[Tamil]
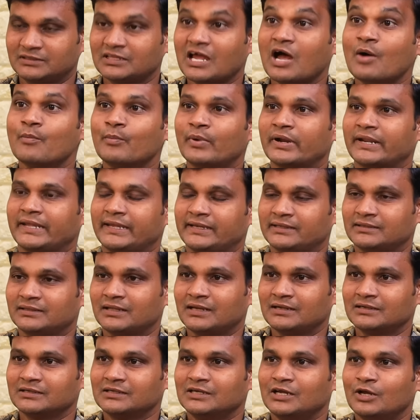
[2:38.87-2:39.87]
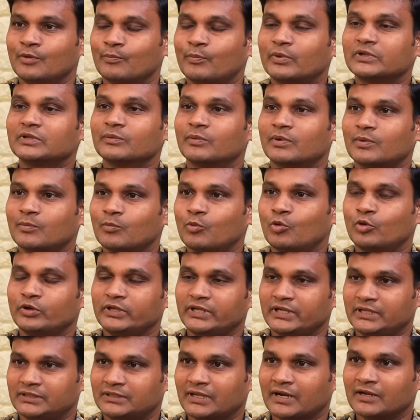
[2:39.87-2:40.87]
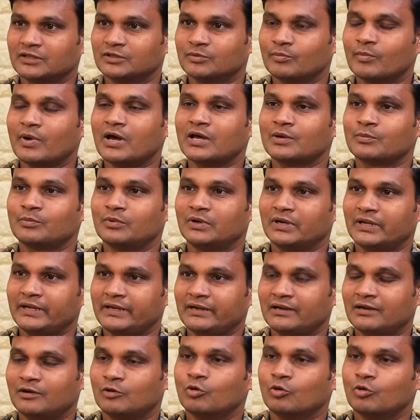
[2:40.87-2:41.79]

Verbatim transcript: தாமரையை தான் பிரதமர் மோடி தனது மார்பில்